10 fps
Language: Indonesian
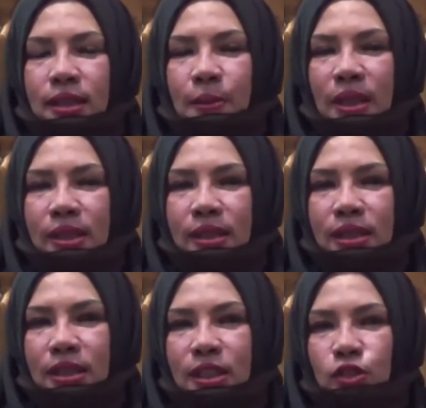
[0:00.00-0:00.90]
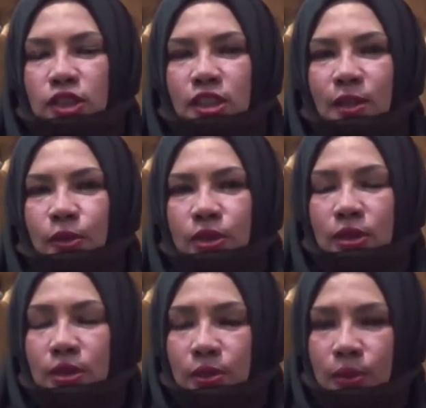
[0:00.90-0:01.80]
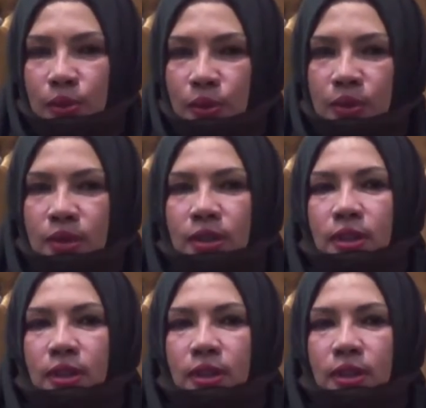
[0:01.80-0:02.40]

di mana nanti itu siskabote itu